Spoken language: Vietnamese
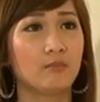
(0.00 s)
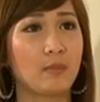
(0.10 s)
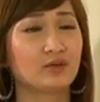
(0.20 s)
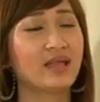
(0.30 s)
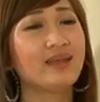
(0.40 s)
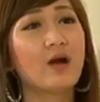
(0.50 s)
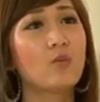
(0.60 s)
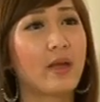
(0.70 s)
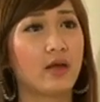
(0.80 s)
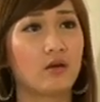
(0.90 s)
Mà có thấy đâu
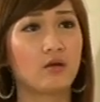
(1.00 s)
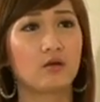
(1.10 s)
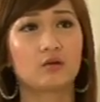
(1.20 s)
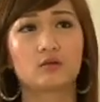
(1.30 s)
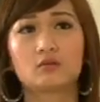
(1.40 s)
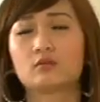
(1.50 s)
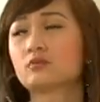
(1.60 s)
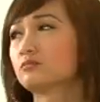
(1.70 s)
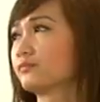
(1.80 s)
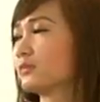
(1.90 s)
mẹ?
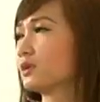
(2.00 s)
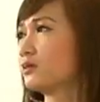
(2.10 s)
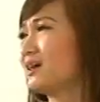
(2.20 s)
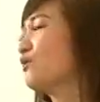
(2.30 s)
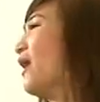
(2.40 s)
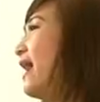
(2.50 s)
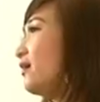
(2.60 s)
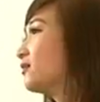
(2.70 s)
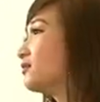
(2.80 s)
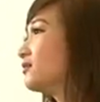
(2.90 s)
Anh
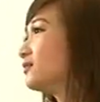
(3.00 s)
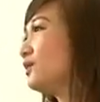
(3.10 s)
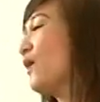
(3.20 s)
Hoàng, anh